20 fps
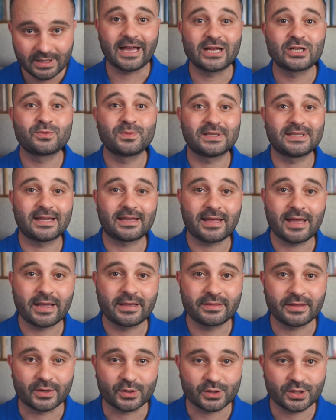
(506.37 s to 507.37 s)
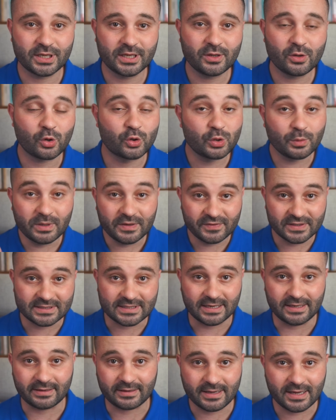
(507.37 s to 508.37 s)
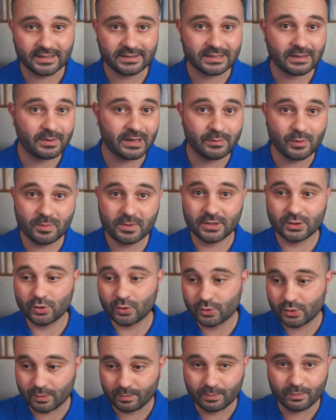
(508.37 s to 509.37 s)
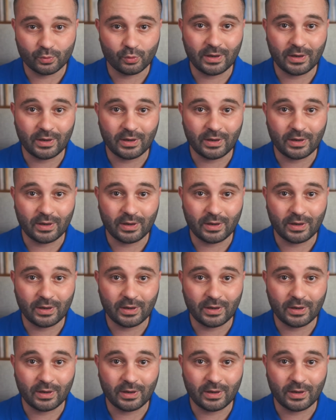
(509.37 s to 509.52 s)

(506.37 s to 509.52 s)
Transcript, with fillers: عجبتك أكثر شيء اكتب لي في التعليقات طبعا ممكن تكتب